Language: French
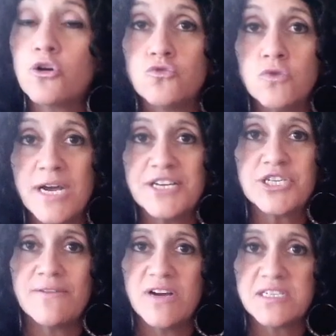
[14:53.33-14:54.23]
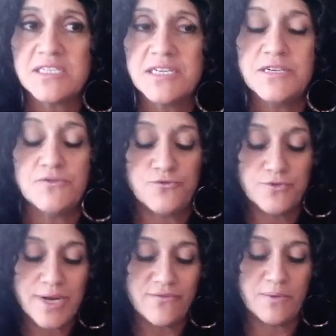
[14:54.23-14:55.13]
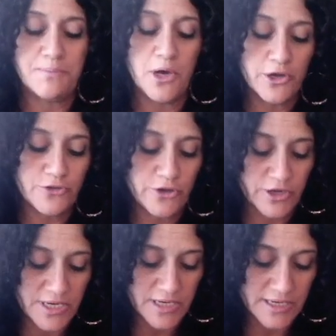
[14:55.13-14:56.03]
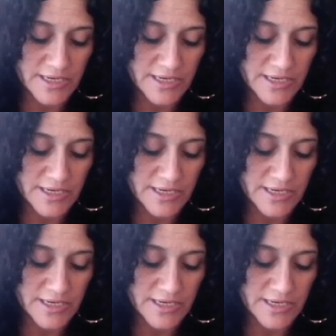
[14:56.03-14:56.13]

courage d'avancer, vous n'avez peur de rien.